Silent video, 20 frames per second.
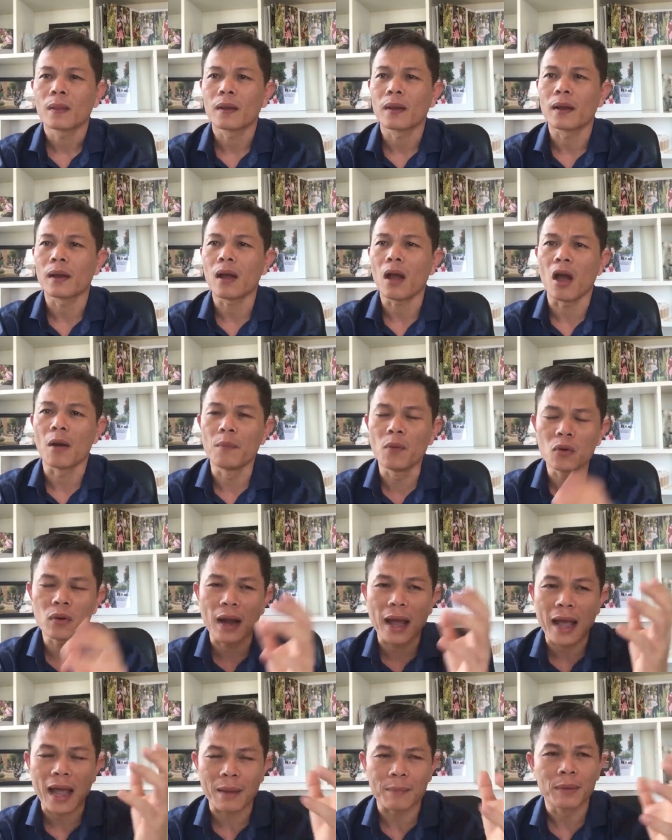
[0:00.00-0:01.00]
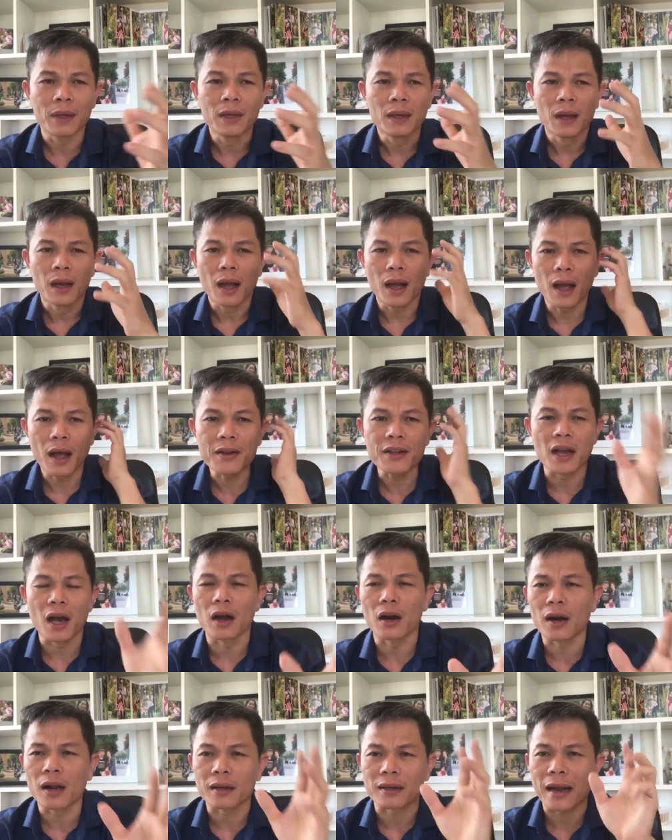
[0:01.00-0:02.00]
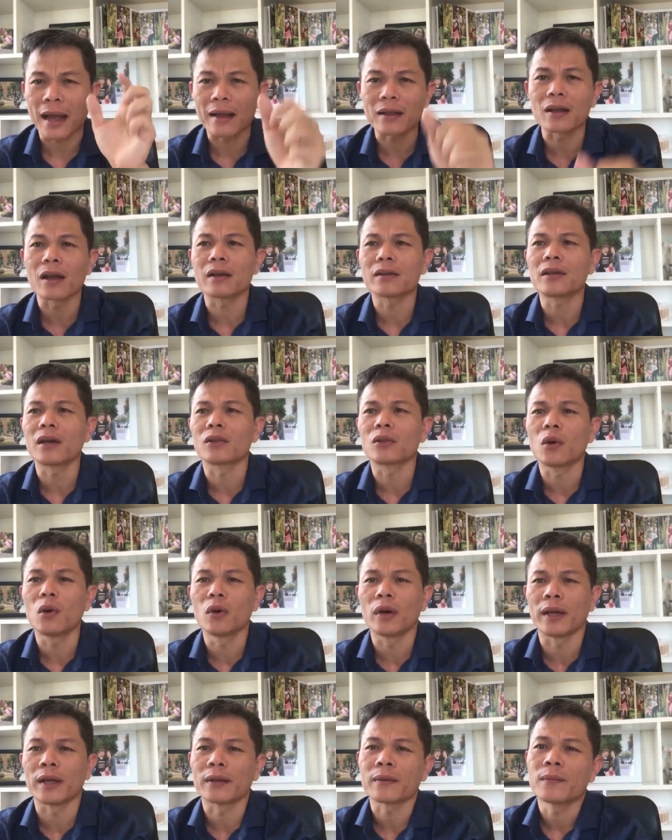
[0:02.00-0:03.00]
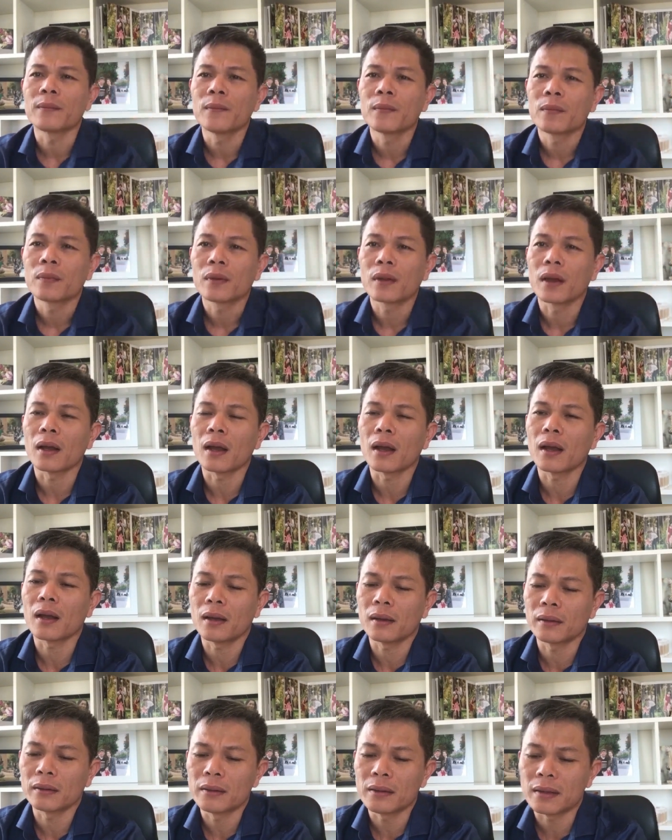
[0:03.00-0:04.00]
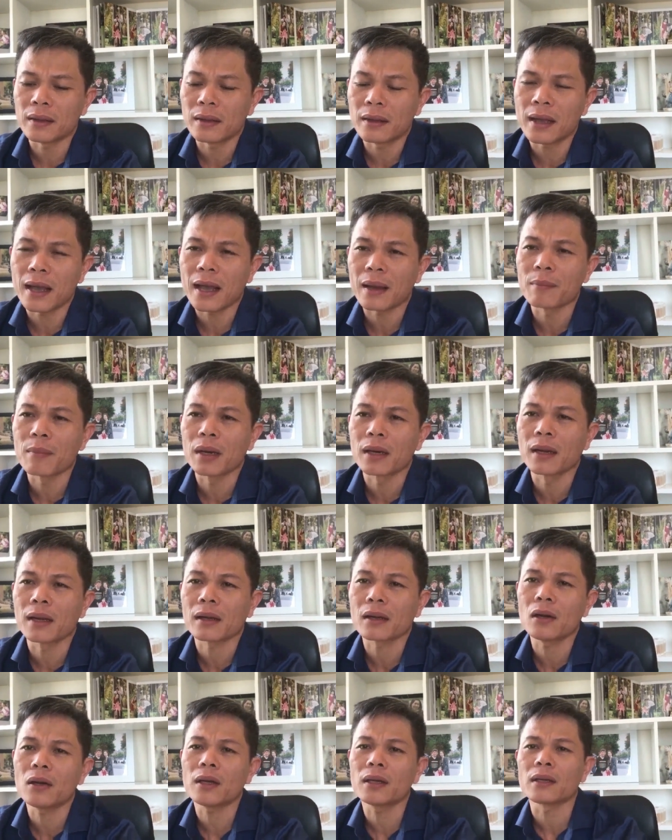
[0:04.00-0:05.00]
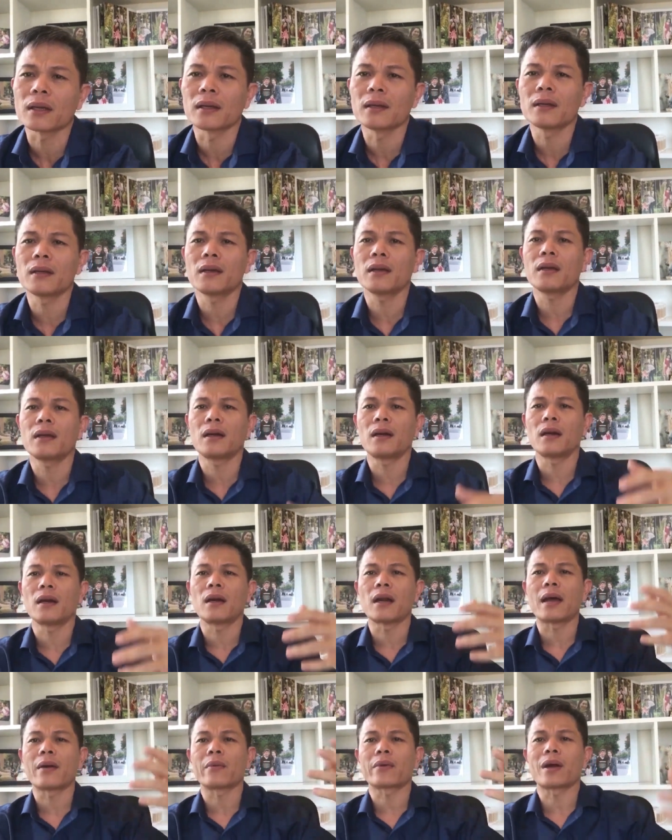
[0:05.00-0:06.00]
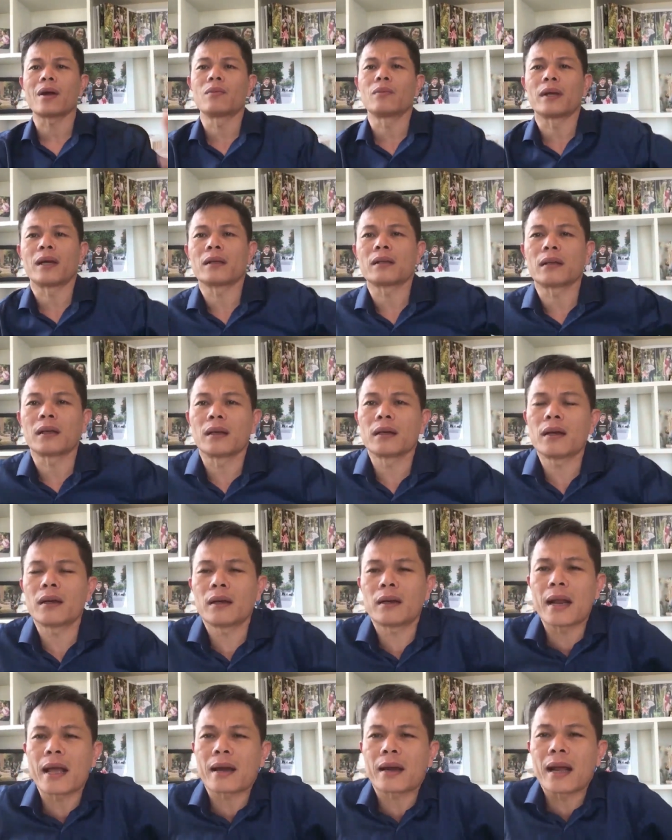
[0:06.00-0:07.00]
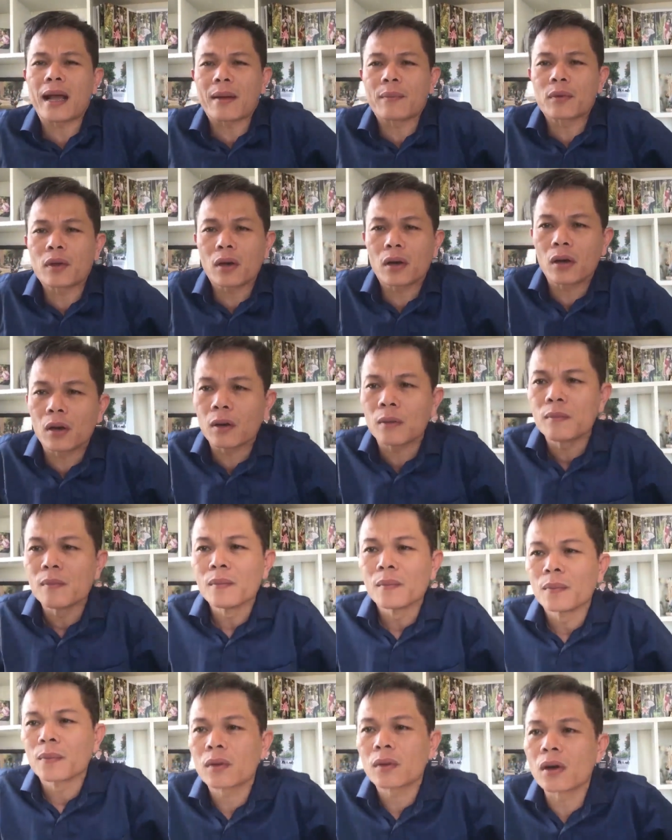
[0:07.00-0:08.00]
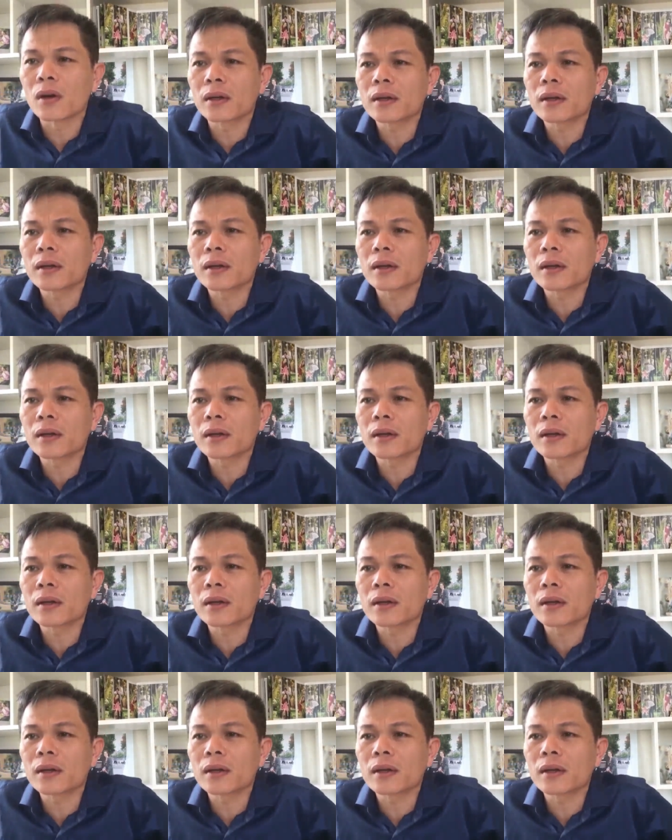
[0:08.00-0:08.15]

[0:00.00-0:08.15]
à, họ muốn làm hết giờ đó là trả cho cho tôi liền à, nhà mình à, có cái chị à, lao công này chị đang làm cho cho